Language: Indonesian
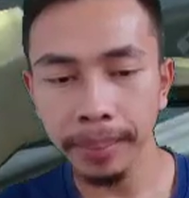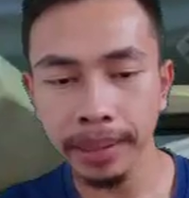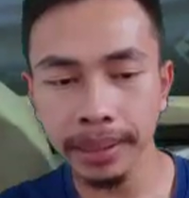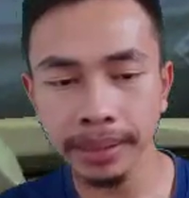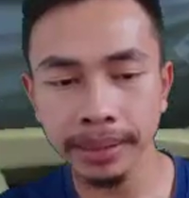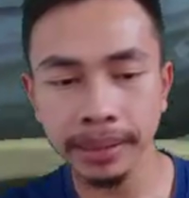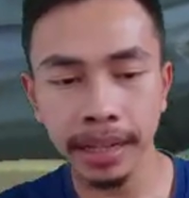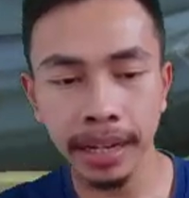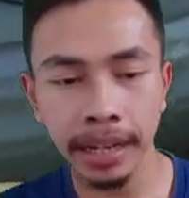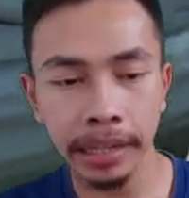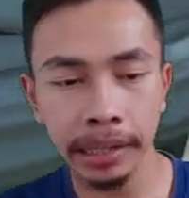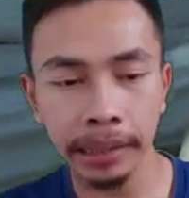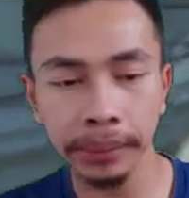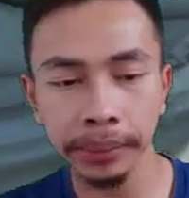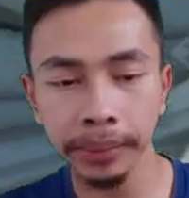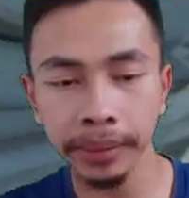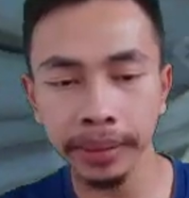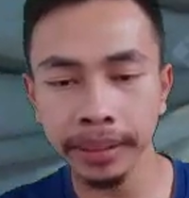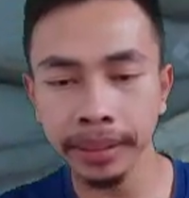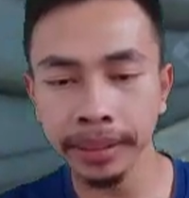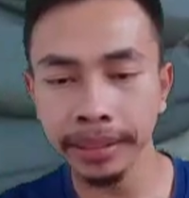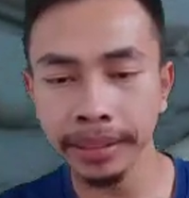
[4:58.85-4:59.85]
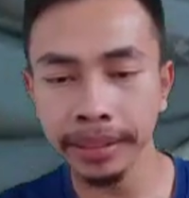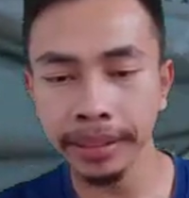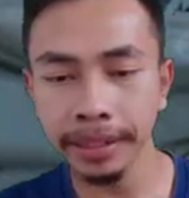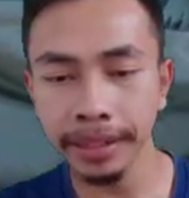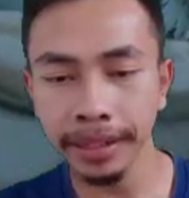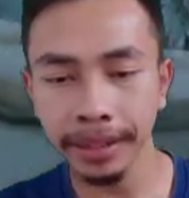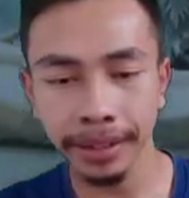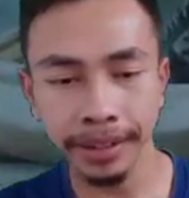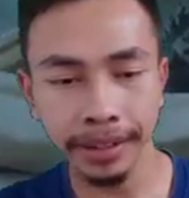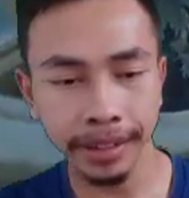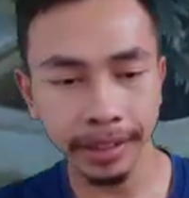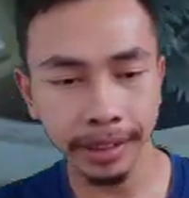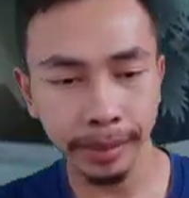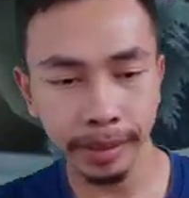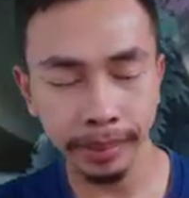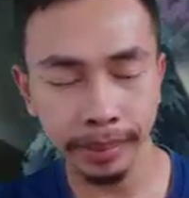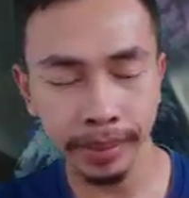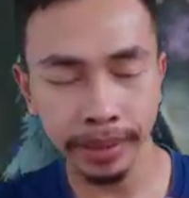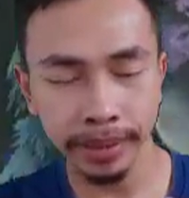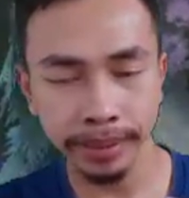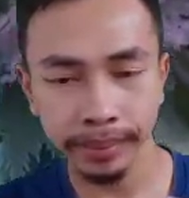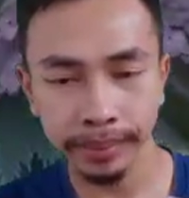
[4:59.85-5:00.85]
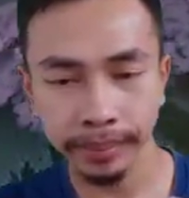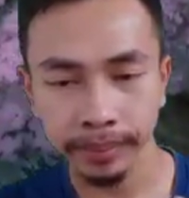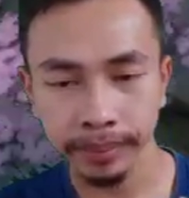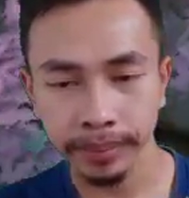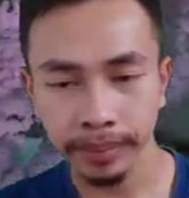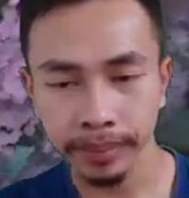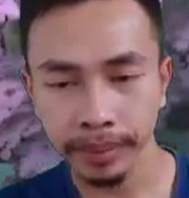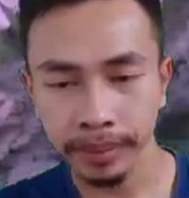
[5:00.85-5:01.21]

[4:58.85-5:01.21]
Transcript: ambil jalur kiri lagi ya teman-teman.